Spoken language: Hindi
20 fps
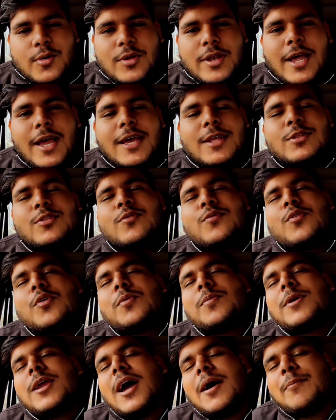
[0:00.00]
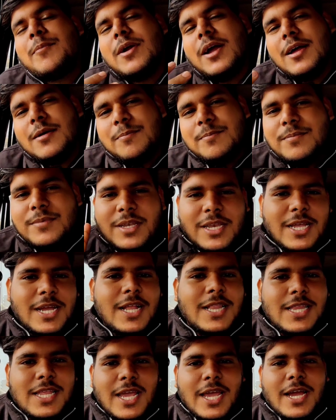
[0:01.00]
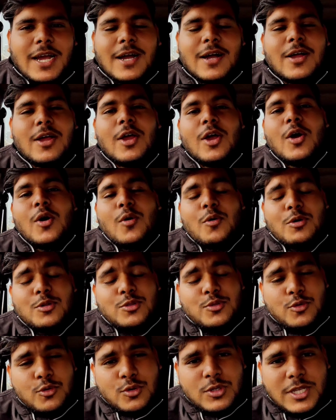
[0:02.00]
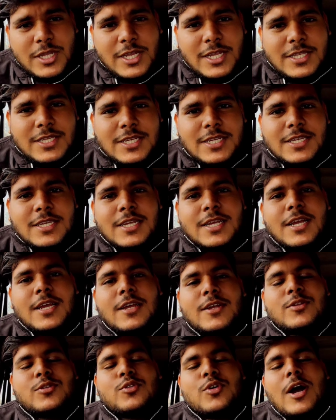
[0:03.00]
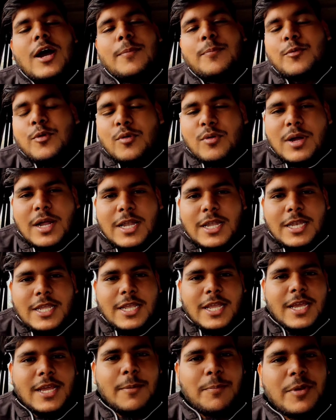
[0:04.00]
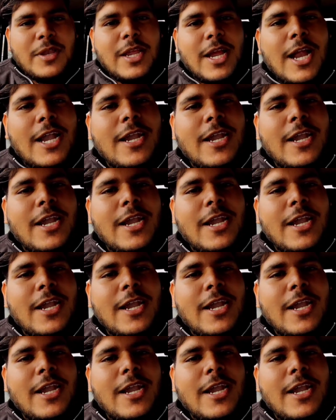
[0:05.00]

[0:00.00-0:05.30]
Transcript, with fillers: कोहरा है तो वो भी आपका निकल जाएगा और दूसरी चीज़ जो आपको करनी है अपनी